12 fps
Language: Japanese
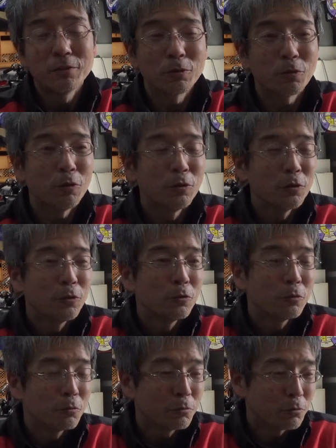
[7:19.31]
なんか、
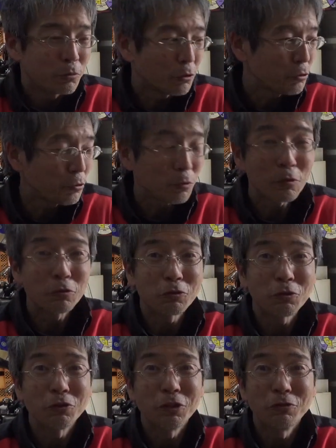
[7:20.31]
最近高く
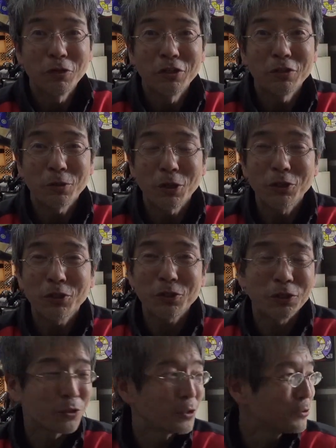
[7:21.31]
なったんだよねって、買った
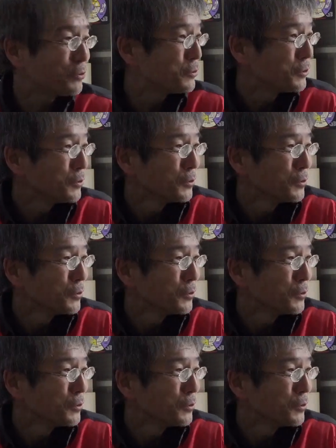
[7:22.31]
金額、